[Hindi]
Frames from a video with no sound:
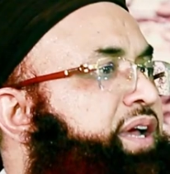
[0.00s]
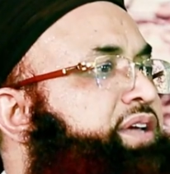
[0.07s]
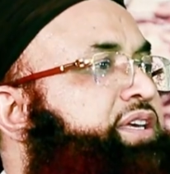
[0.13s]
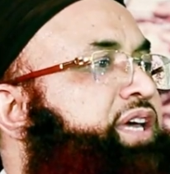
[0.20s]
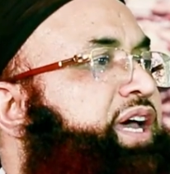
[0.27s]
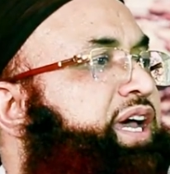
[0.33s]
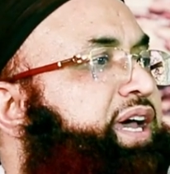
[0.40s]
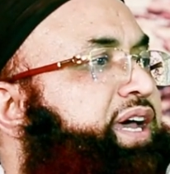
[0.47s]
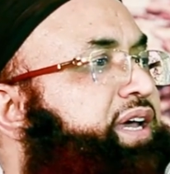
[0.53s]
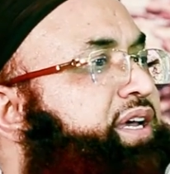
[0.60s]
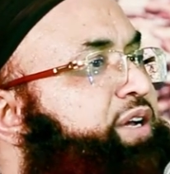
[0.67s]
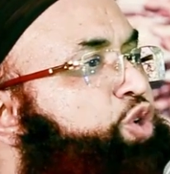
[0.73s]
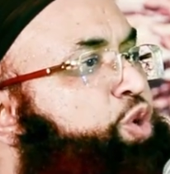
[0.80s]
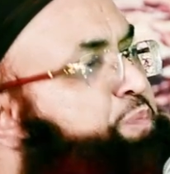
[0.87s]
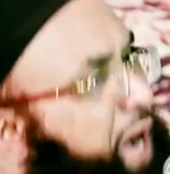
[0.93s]

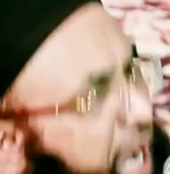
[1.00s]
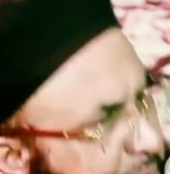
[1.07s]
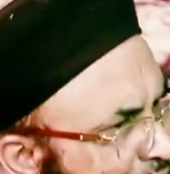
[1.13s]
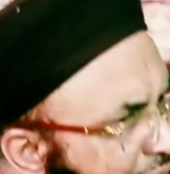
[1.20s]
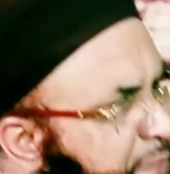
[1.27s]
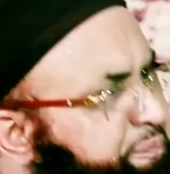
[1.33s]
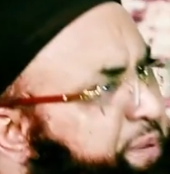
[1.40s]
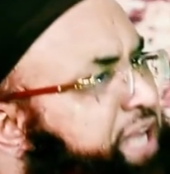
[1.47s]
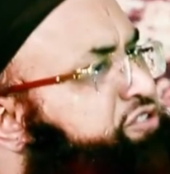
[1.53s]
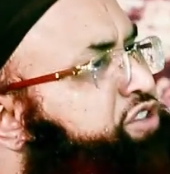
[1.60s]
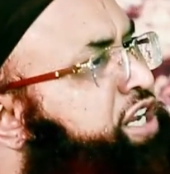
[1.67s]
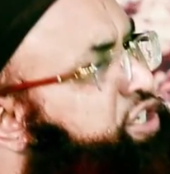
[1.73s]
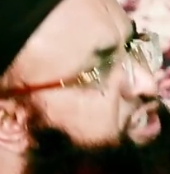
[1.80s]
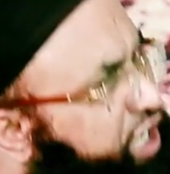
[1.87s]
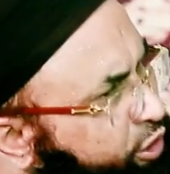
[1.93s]
कि ओबामा पे
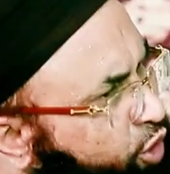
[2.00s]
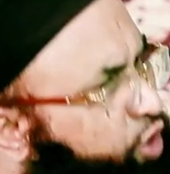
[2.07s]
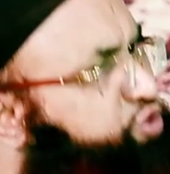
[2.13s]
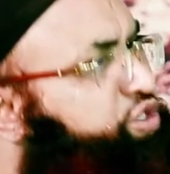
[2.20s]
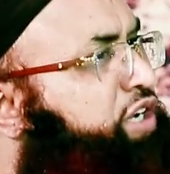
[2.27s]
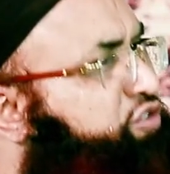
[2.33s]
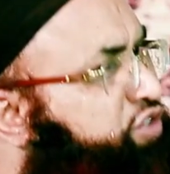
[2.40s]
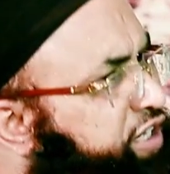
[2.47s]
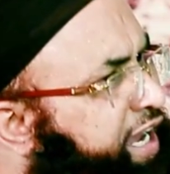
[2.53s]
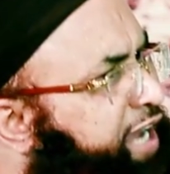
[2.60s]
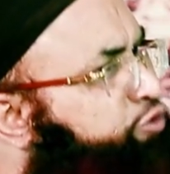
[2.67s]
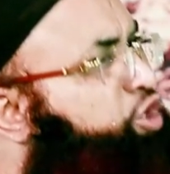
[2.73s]
तनकीद हो सकती है